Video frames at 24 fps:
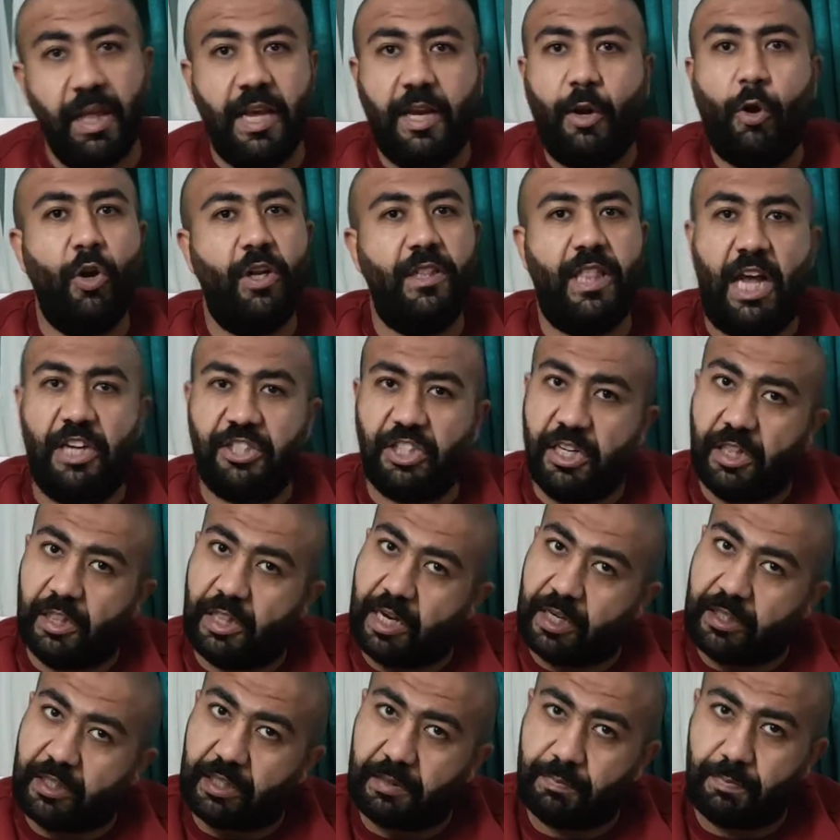كل ده عشان
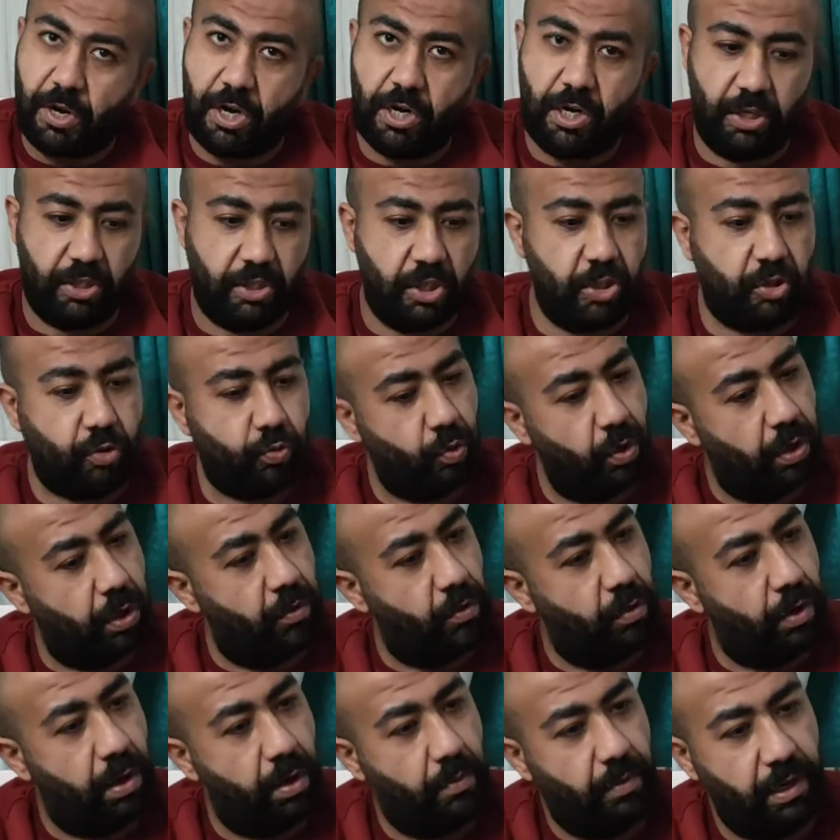التكساس برجر صوص وال
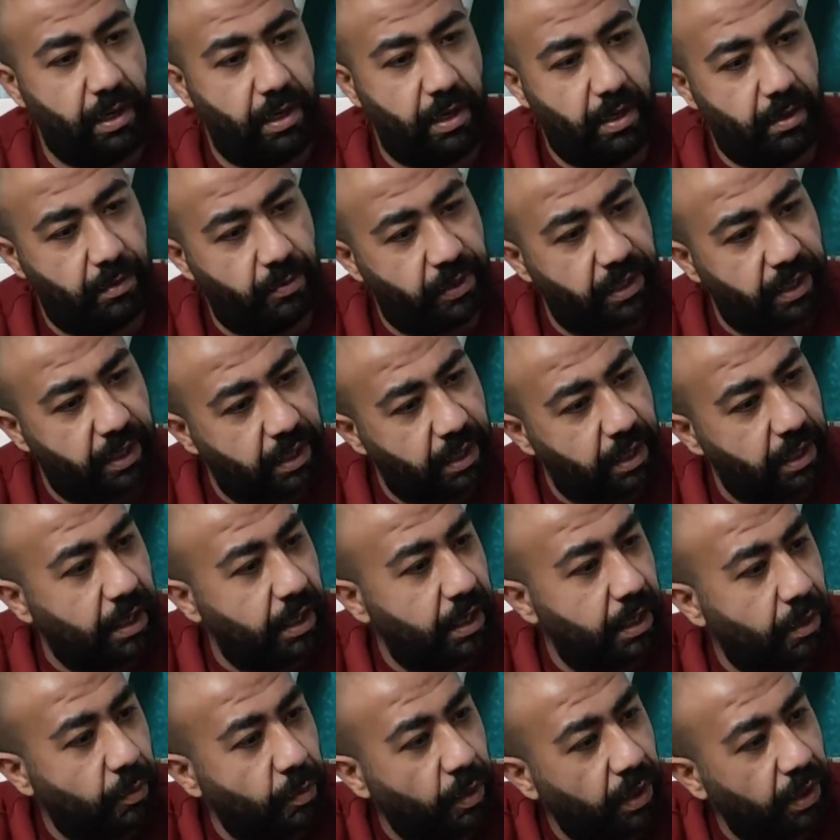وال
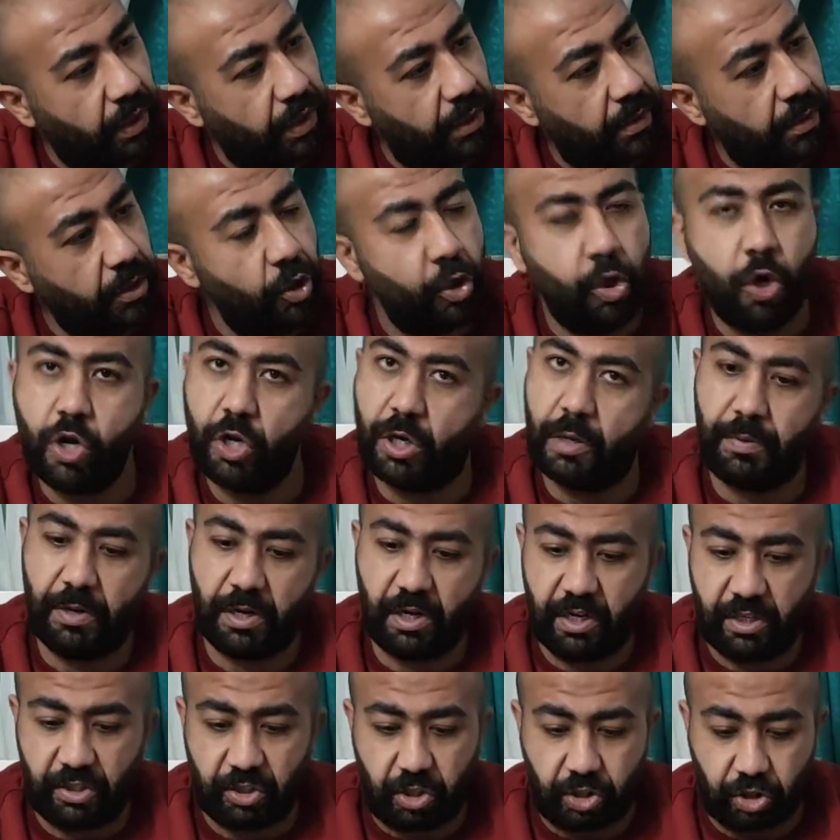وال والنيويورك
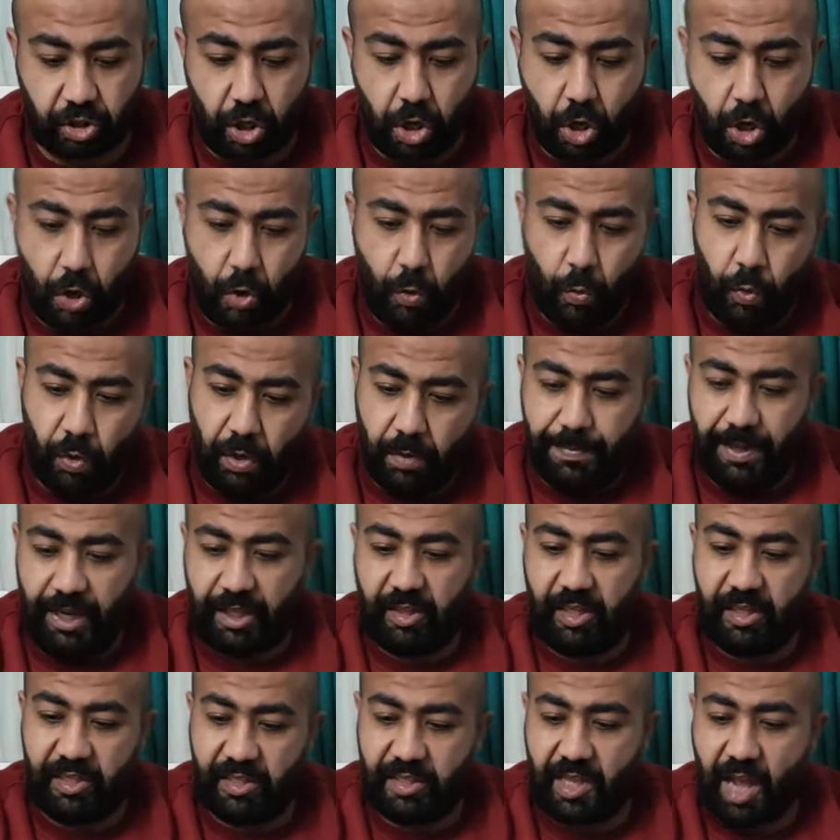برجر صوص والبيك
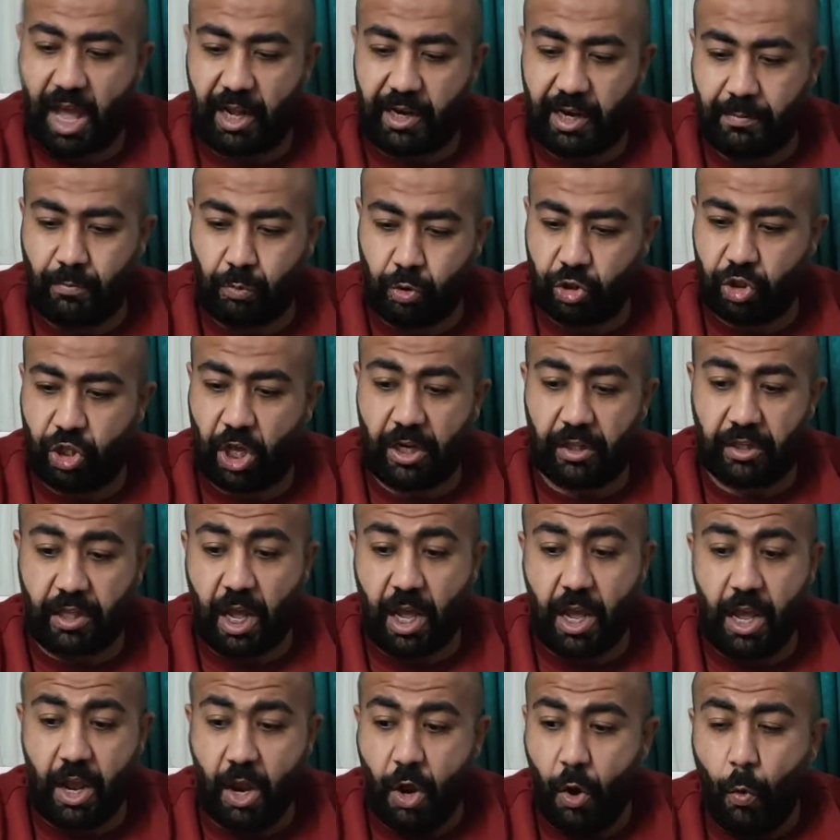تيستي على
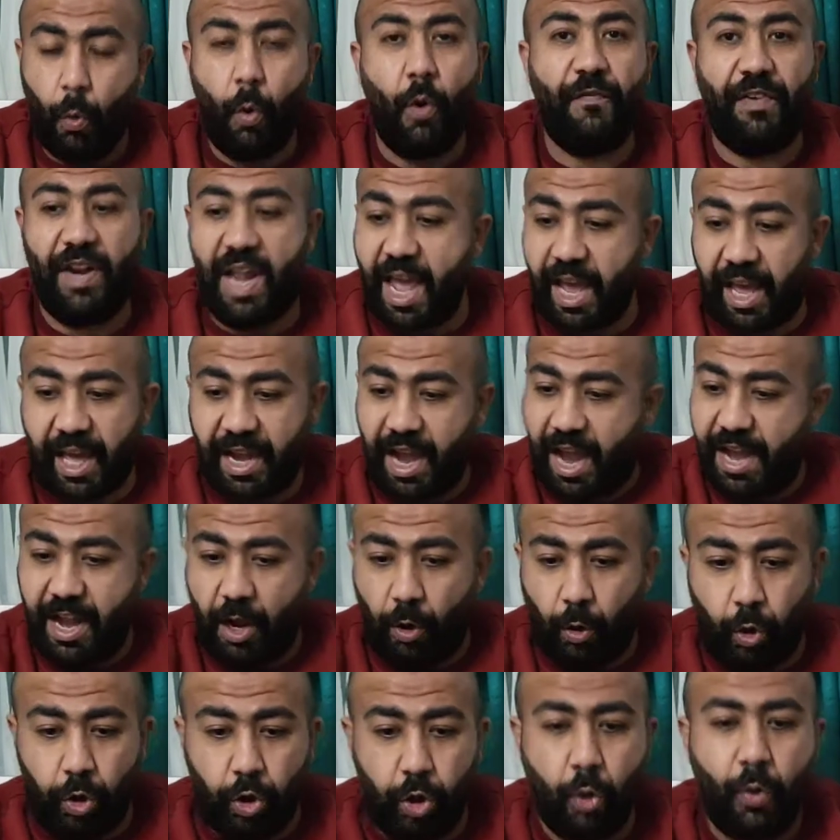المستردة وفي الاخر
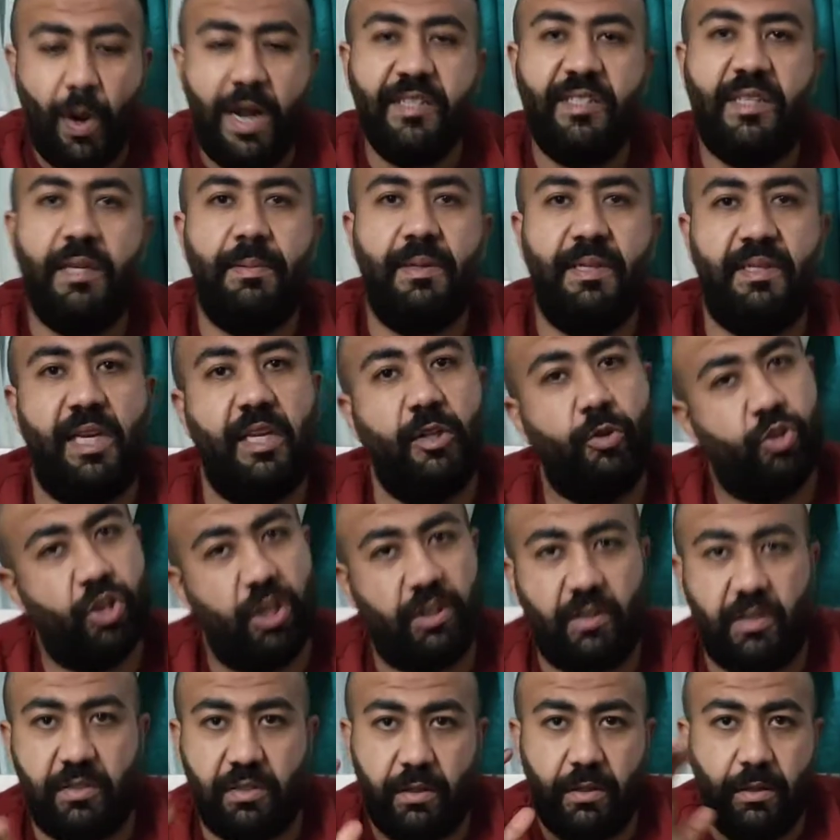هناكل دول وهنسيب السندوتشات
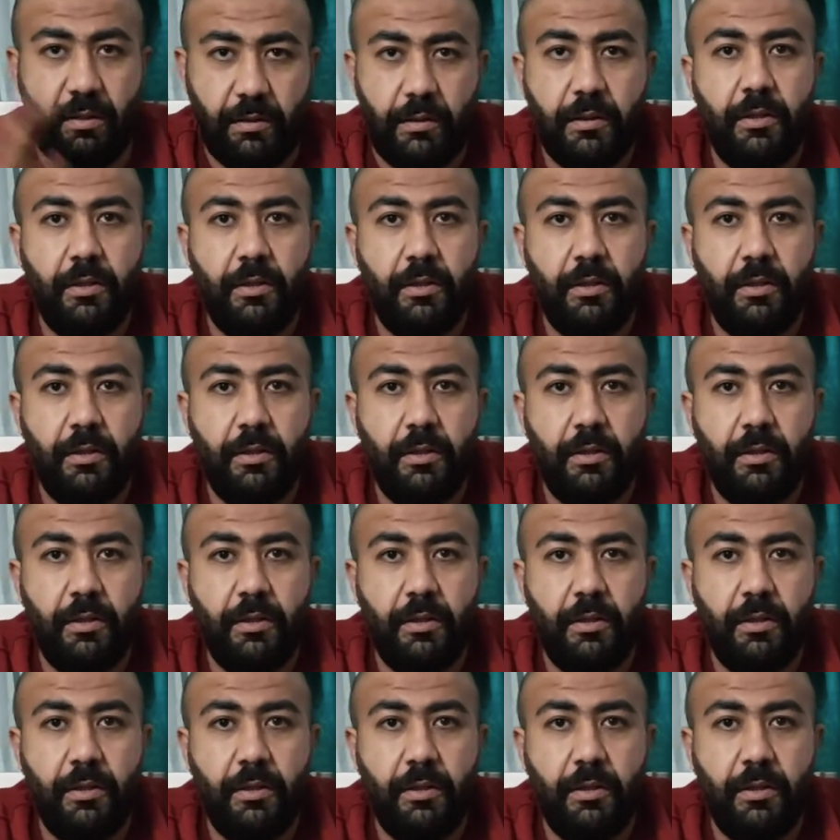اصلا